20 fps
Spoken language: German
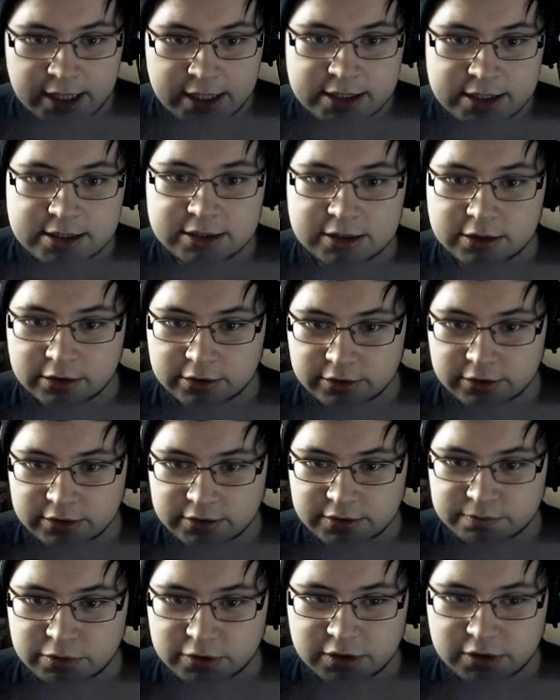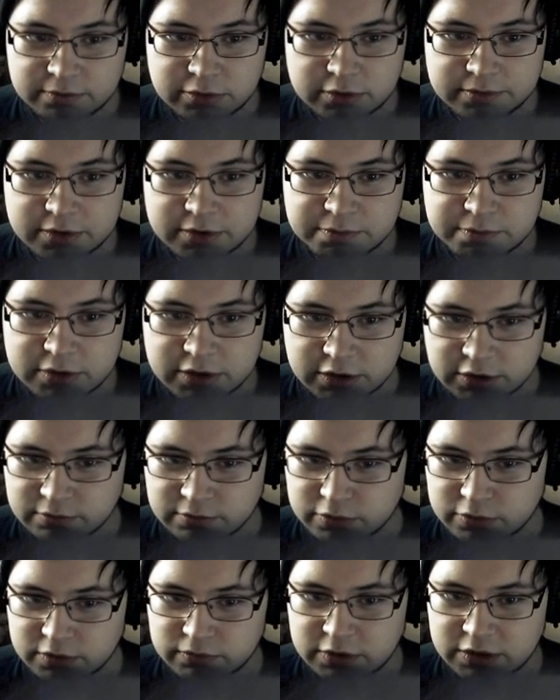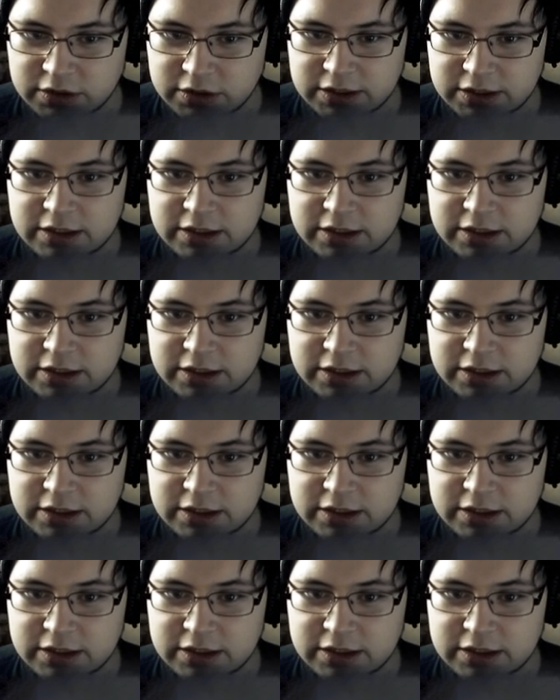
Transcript: He is going to his brother's previous position. But what is...